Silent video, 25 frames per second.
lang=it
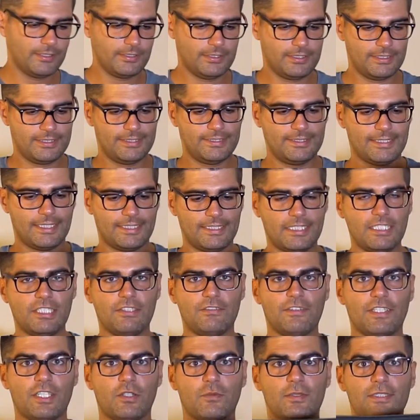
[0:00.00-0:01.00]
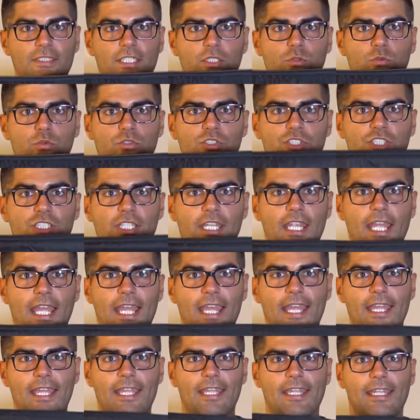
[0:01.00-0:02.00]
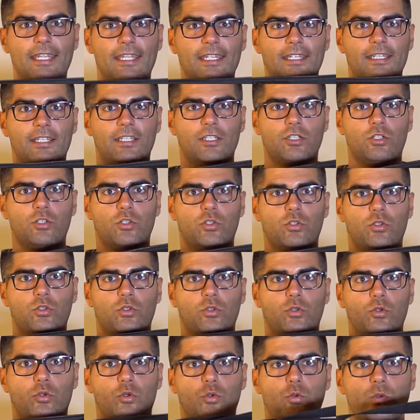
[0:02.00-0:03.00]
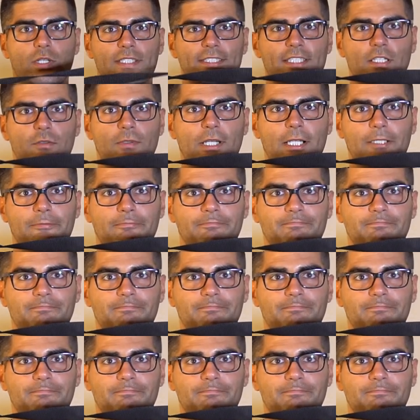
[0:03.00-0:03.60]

stativi, di queste luci è questa qua.